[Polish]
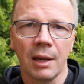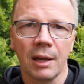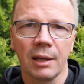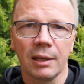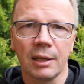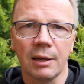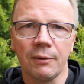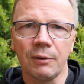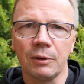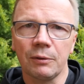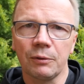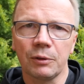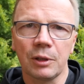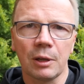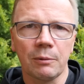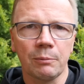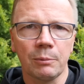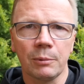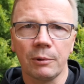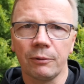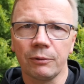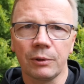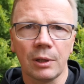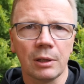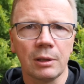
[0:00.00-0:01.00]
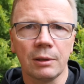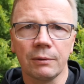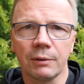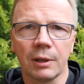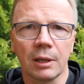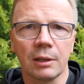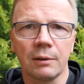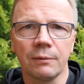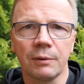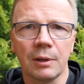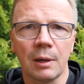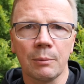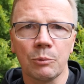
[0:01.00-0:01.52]
nawet wtedy,
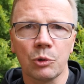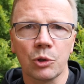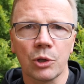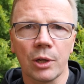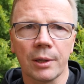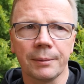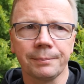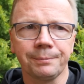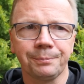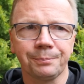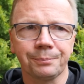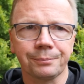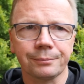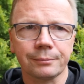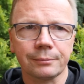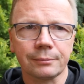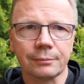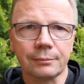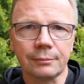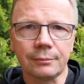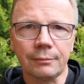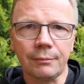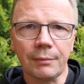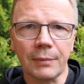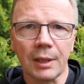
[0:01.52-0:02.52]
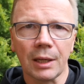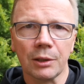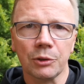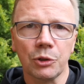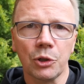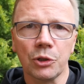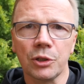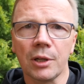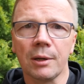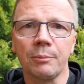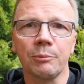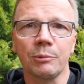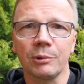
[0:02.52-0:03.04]
kiedy wiemy, że gdzieś
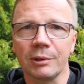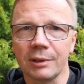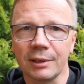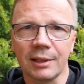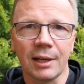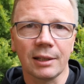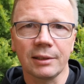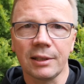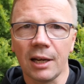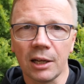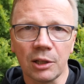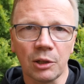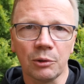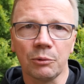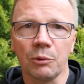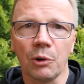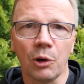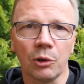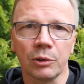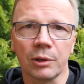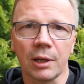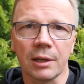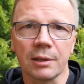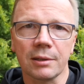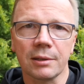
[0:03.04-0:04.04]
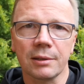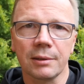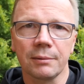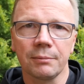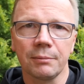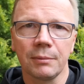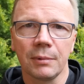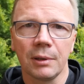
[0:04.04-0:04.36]
tam gadają o nas,